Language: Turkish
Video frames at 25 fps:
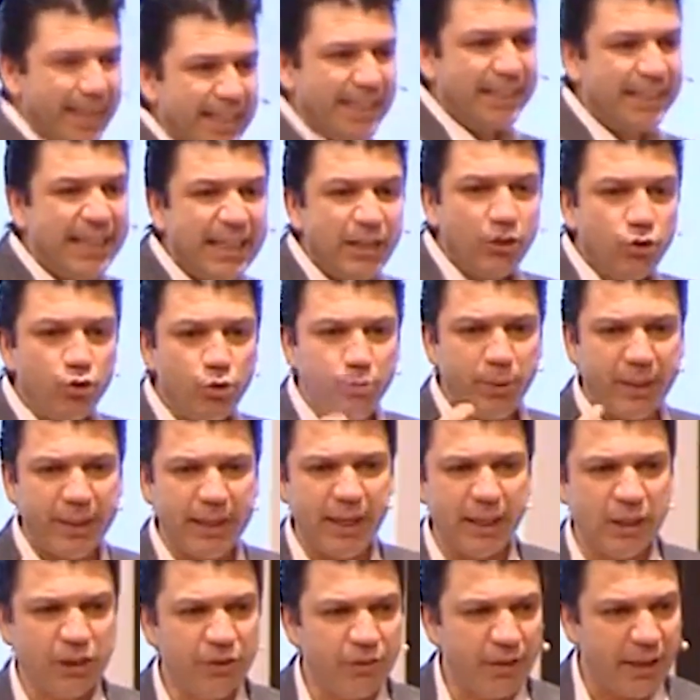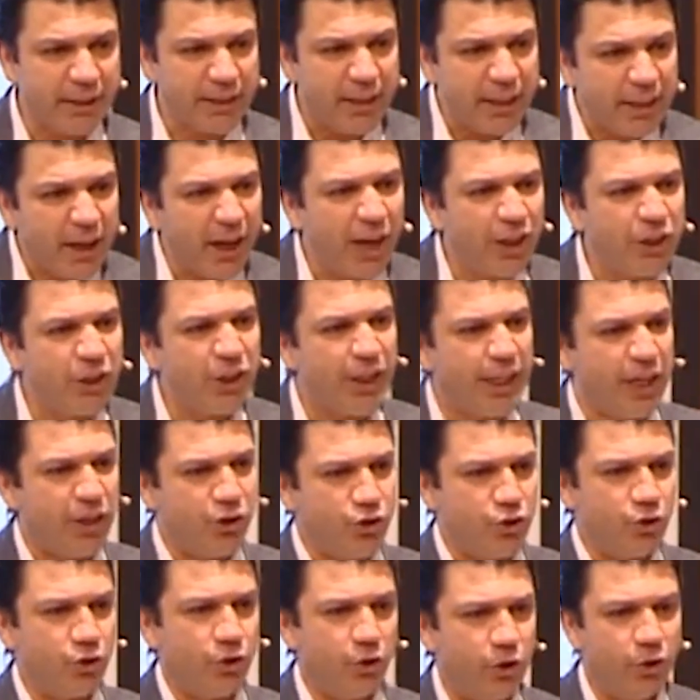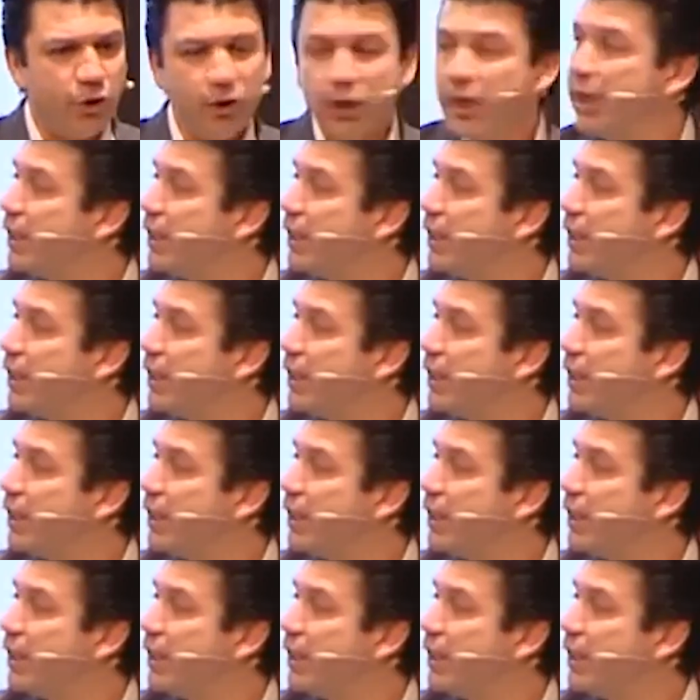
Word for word: Sizde ne tür bir enerji varsa karşıya geçiyor.